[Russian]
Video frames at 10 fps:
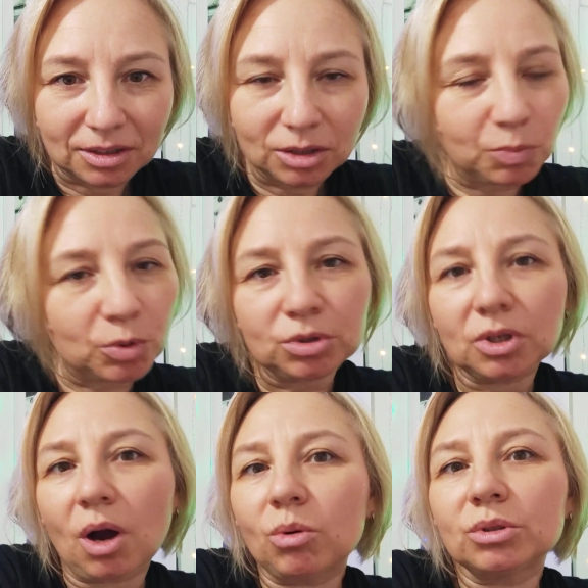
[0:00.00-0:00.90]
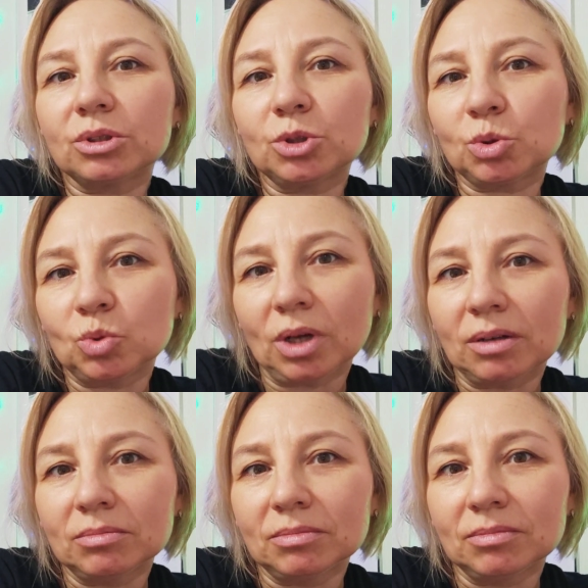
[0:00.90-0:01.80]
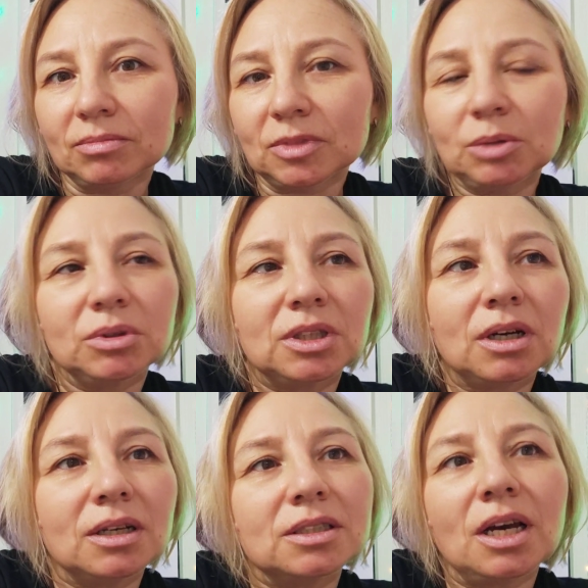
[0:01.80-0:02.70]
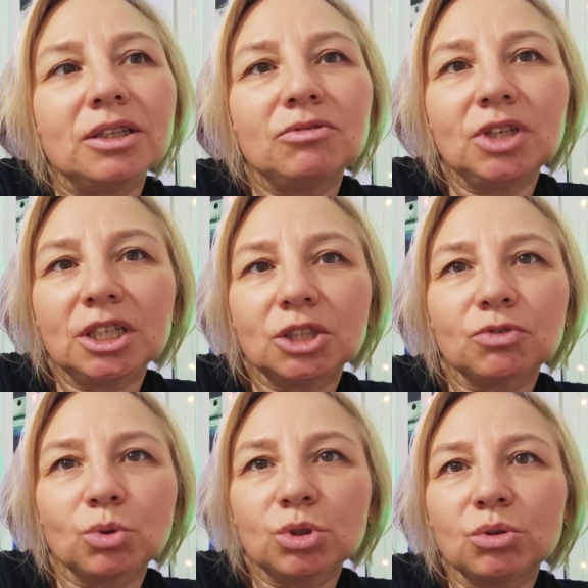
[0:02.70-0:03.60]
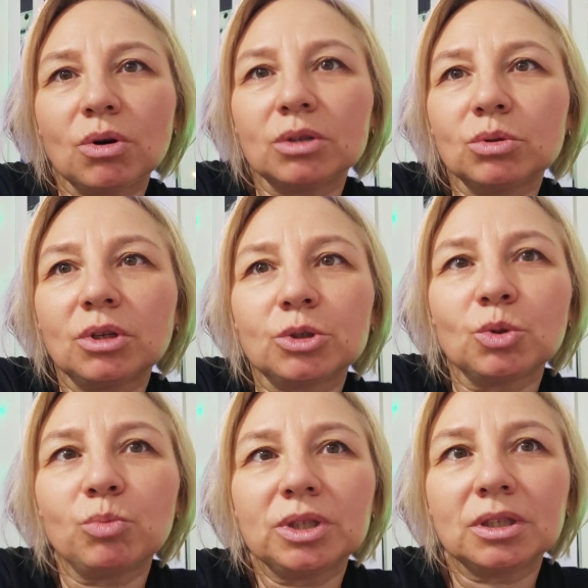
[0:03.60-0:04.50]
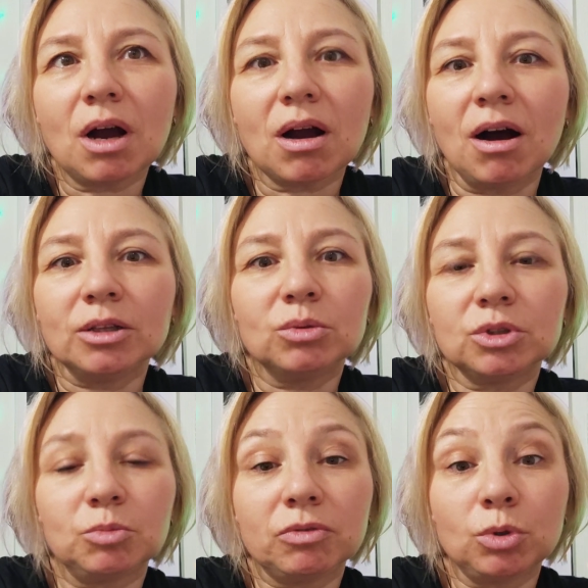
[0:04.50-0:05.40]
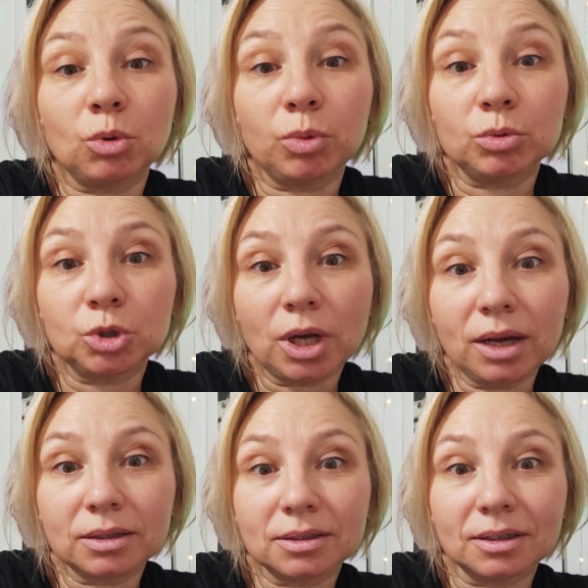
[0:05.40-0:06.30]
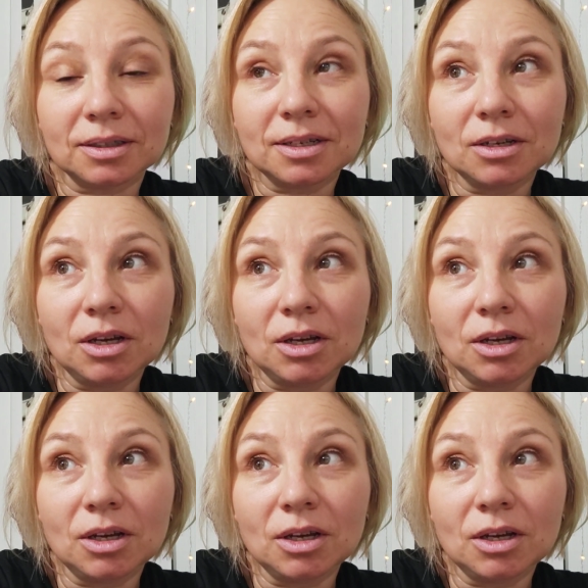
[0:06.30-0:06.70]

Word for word: это просто какое-то чудо. Ты до конца не веришь в то, что оно должно быть так, а оно у тебя вдруг получается.